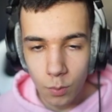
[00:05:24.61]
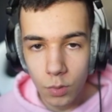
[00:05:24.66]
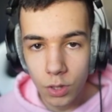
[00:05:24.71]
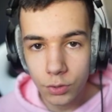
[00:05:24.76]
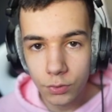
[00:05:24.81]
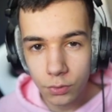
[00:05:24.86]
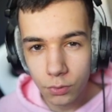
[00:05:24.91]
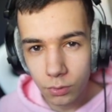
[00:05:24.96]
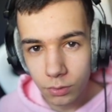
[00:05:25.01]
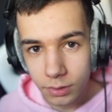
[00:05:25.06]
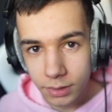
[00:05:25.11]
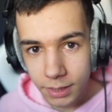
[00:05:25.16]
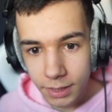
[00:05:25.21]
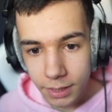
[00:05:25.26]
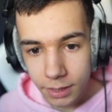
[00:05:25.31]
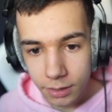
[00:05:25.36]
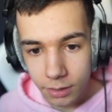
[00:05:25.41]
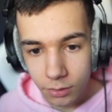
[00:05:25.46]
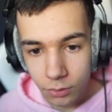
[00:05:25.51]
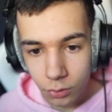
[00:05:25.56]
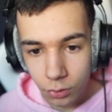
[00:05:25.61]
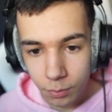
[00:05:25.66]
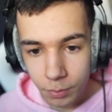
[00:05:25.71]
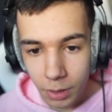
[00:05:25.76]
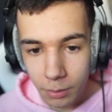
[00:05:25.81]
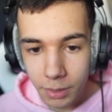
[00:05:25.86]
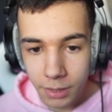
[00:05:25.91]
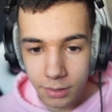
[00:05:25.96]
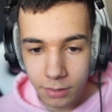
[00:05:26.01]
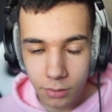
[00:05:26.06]
Moi je vous conseille de
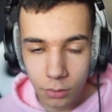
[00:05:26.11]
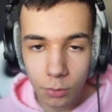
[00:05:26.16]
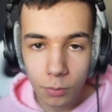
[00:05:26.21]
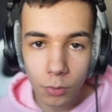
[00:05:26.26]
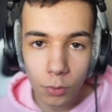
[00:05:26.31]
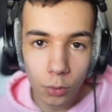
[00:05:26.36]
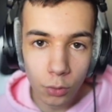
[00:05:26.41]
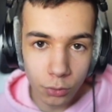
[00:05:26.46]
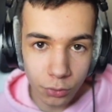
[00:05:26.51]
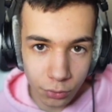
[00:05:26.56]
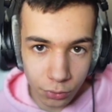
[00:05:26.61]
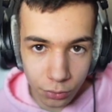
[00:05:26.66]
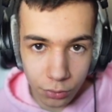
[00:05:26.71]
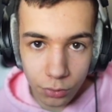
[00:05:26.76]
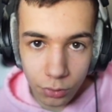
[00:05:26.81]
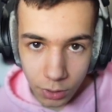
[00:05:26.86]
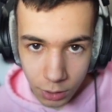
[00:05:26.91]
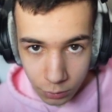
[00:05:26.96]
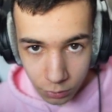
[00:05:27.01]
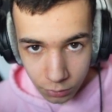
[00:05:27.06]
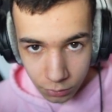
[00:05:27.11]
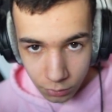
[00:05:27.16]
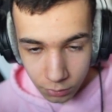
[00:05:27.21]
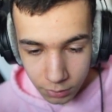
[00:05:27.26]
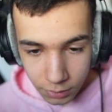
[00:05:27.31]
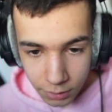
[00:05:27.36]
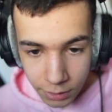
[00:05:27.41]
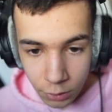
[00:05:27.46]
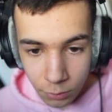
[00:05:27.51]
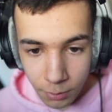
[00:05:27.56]
pas mettre au-dessus de 1,60
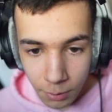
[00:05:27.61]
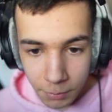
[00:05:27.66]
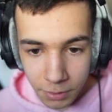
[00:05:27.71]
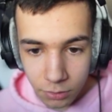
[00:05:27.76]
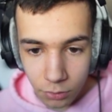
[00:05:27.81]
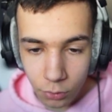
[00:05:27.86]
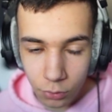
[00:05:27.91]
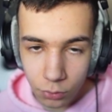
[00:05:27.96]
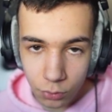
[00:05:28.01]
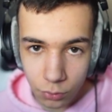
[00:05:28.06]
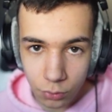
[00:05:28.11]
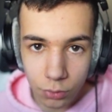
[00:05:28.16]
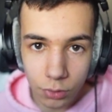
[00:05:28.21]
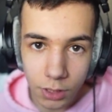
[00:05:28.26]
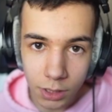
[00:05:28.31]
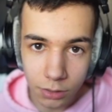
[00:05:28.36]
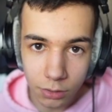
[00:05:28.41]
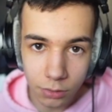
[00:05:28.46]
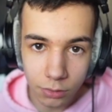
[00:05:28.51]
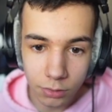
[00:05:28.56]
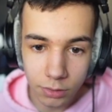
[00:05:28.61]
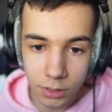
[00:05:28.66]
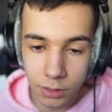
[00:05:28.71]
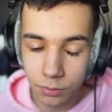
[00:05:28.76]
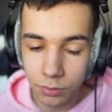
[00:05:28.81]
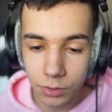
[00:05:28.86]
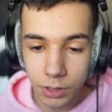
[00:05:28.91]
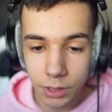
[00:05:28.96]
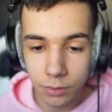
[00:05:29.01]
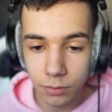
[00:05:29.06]
et de pas mettre en dessous de 1,30, c'est
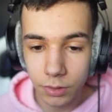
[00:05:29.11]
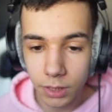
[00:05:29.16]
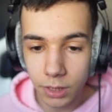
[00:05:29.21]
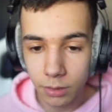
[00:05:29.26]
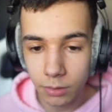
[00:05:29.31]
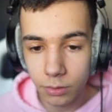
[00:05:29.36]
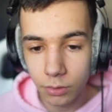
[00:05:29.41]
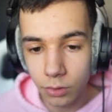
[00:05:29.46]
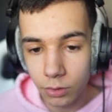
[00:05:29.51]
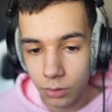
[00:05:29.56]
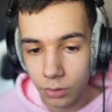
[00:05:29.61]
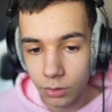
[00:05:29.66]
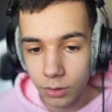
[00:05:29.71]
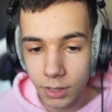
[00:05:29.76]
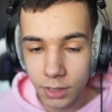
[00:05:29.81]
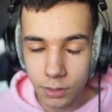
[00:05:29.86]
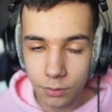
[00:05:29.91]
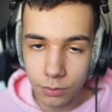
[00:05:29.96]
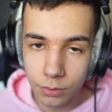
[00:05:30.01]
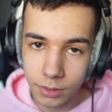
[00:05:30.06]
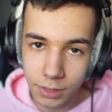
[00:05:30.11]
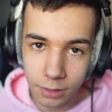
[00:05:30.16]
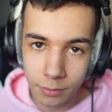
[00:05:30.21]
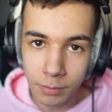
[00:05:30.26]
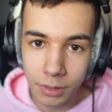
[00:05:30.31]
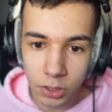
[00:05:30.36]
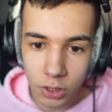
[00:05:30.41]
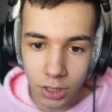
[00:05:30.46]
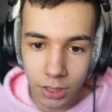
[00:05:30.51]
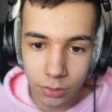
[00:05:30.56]
vous qui voyez. Euh, laissez-vous cette
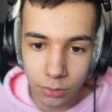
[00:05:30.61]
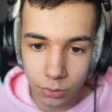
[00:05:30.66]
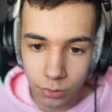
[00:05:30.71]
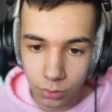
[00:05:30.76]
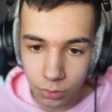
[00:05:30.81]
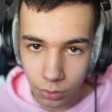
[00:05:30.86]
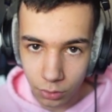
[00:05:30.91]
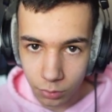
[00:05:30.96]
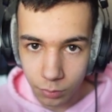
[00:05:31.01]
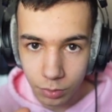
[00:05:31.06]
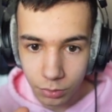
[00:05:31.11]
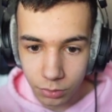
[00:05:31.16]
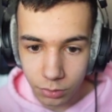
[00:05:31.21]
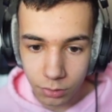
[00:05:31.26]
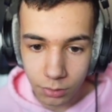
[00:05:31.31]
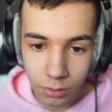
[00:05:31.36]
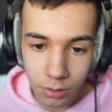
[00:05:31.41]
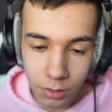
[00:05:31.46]
marge là de 30%.